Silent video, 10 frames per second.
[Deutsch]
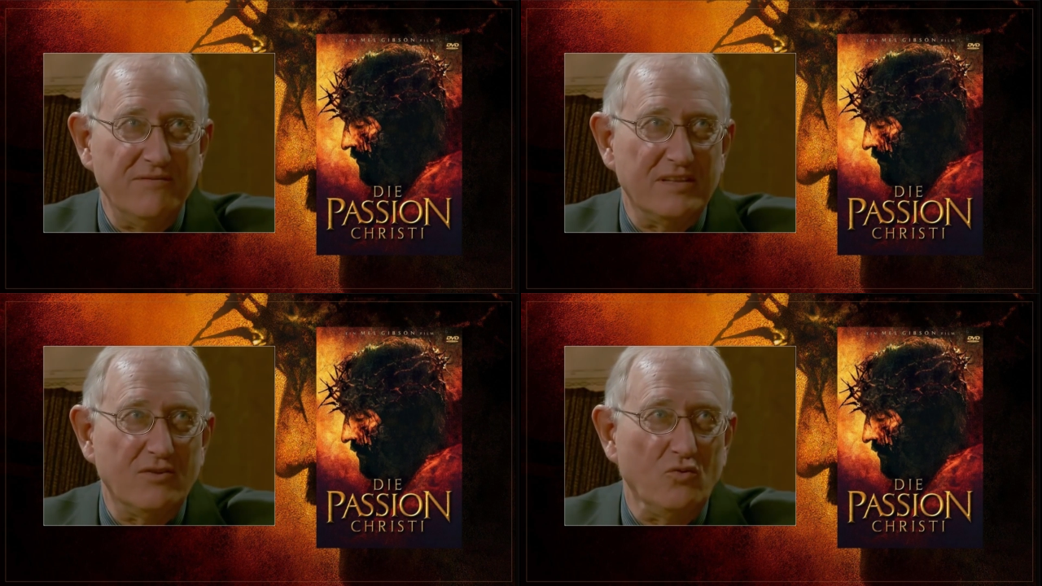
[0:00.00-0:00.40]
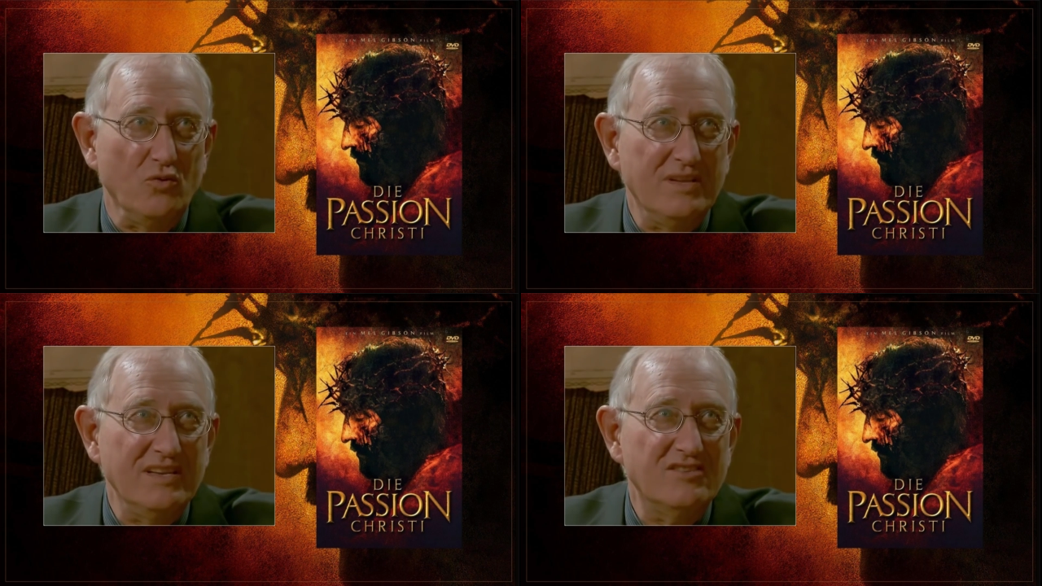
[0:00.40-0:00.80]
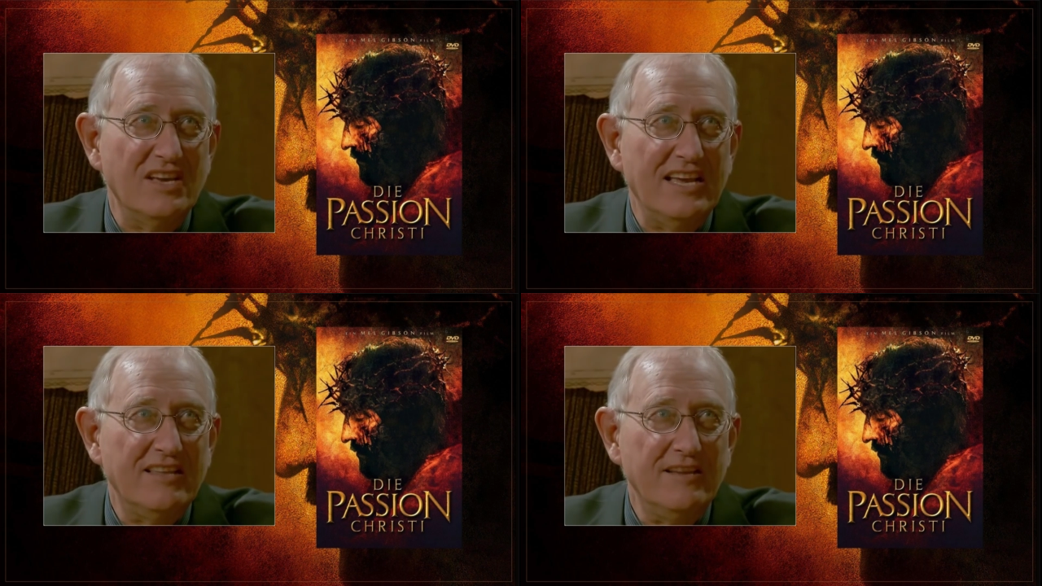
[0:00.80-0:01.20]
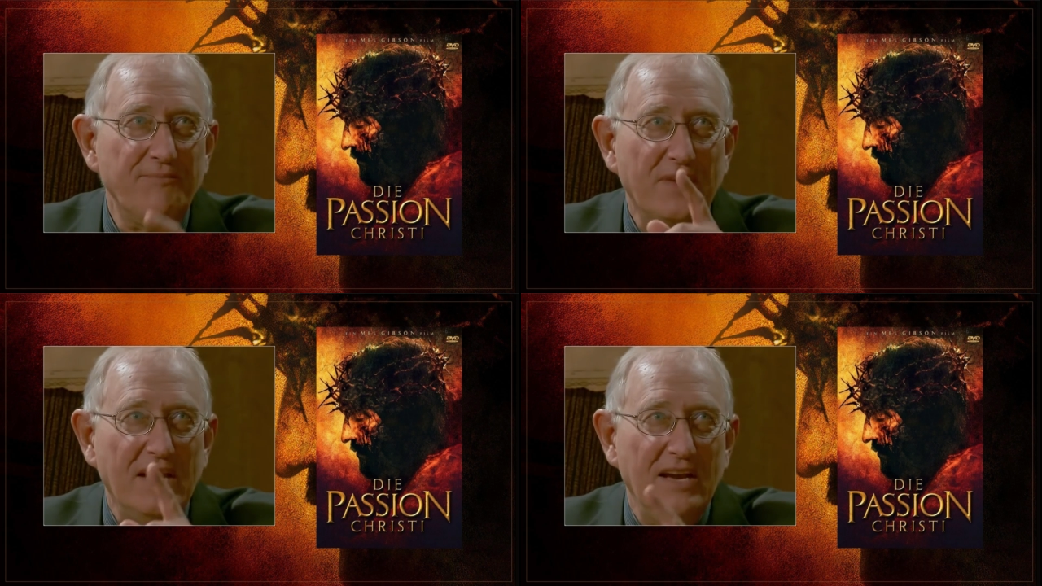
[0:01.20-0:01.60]
wird gut
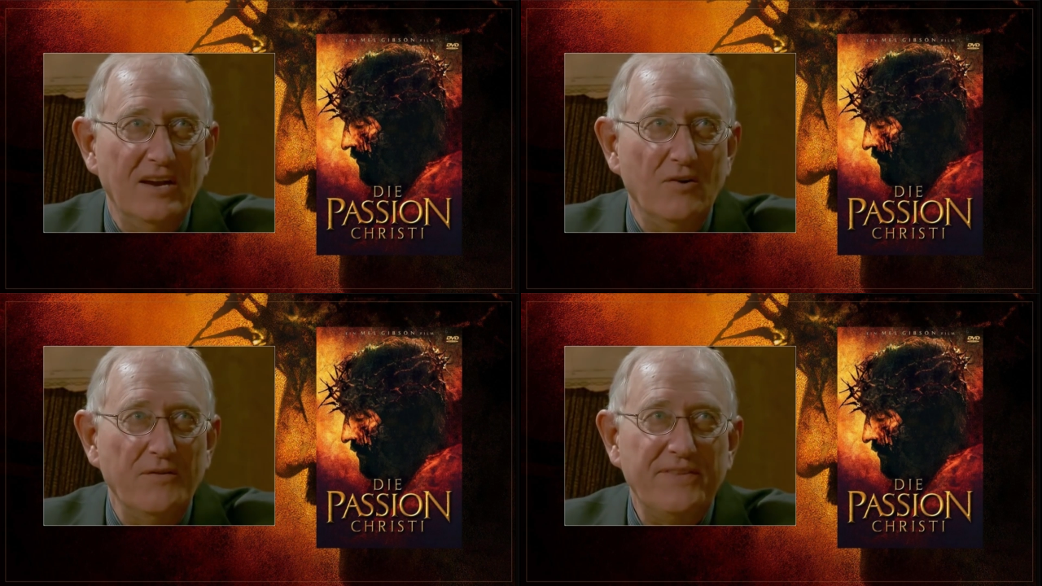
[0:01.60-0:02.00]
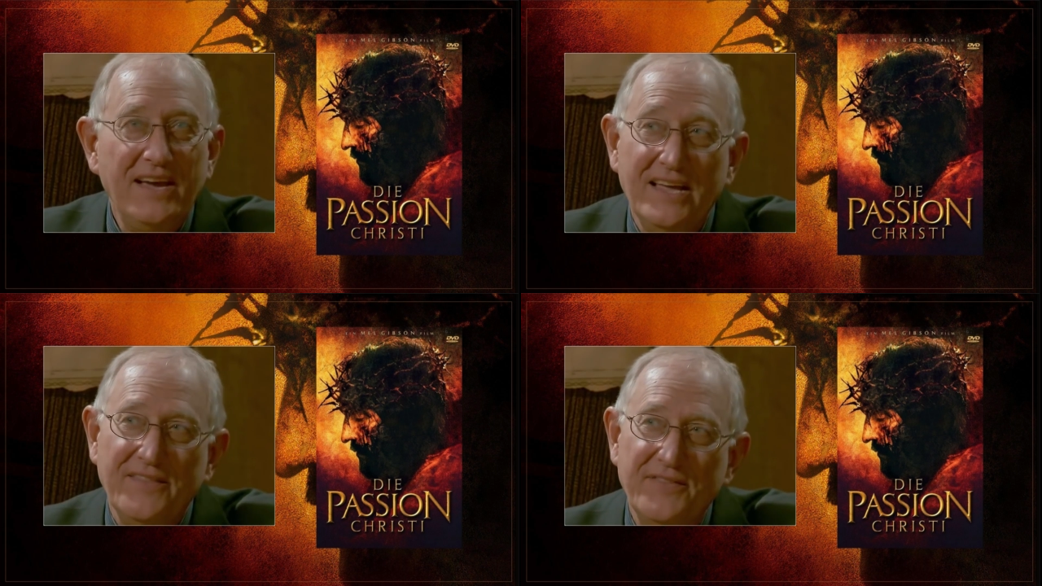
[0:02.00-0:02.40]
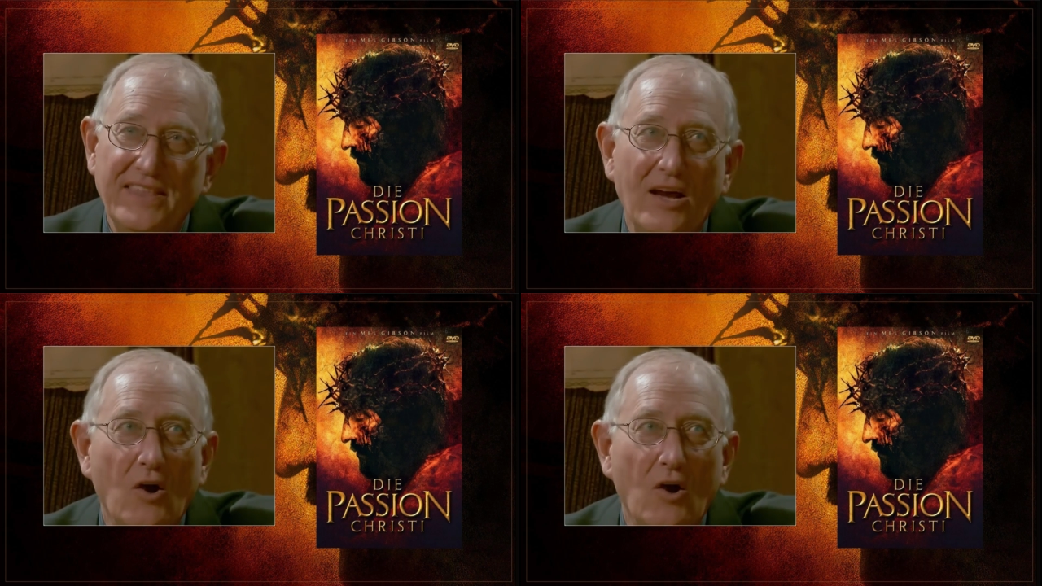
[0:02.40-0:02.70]
gezeichnet. Und dann der